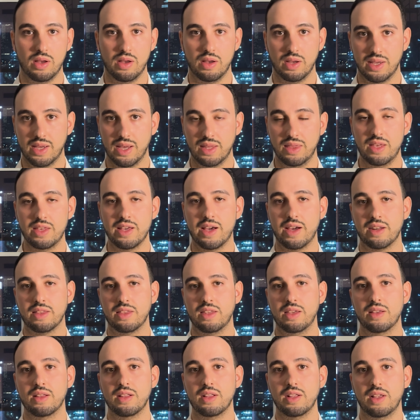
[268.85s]

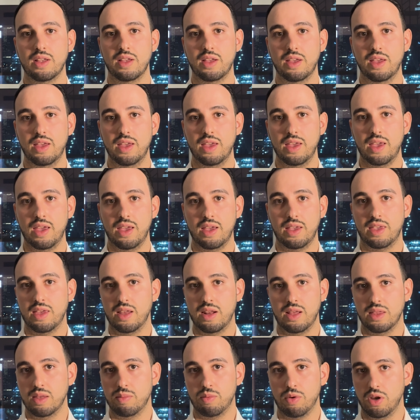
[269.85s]
candidarti e
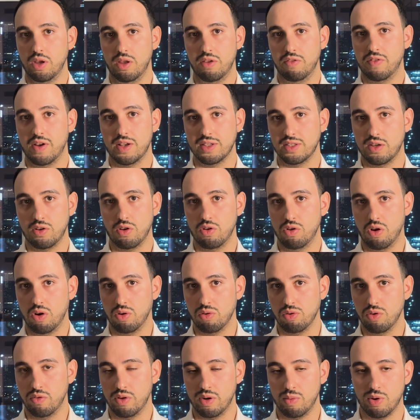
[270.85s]
chiaramente poi in fase di
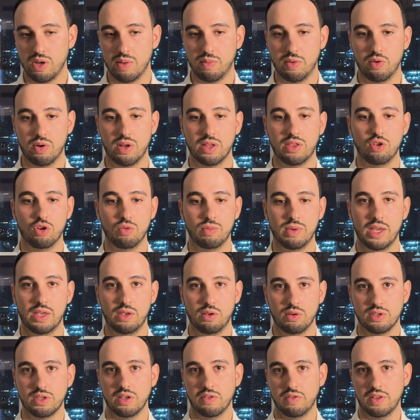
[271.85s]
colloquio dovremo capire un attimo
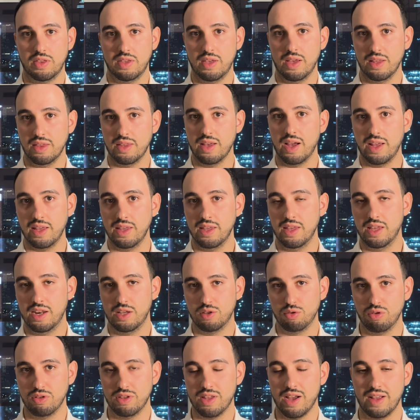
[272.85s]
meglio se effettivamente hai i
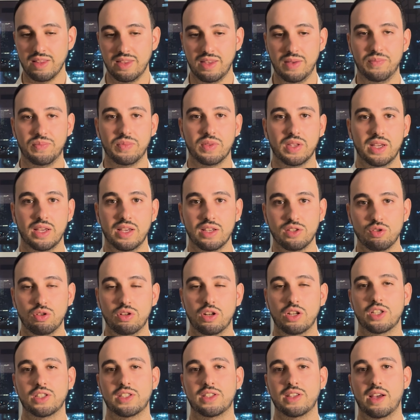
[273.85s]
risultati che sono
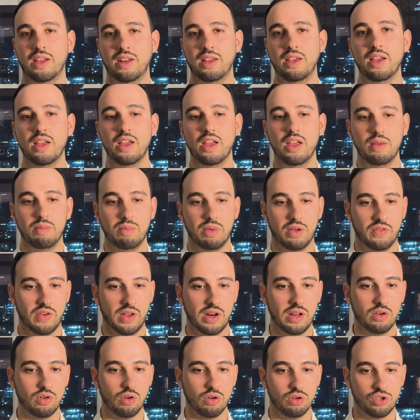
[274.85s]
necessari per fare
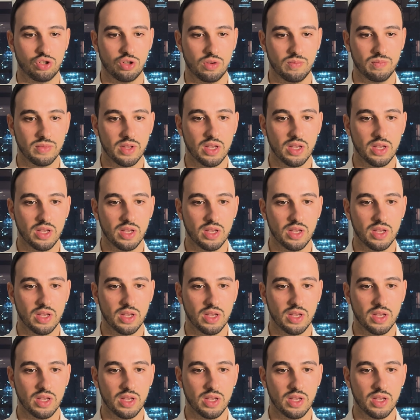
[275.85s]
il coach.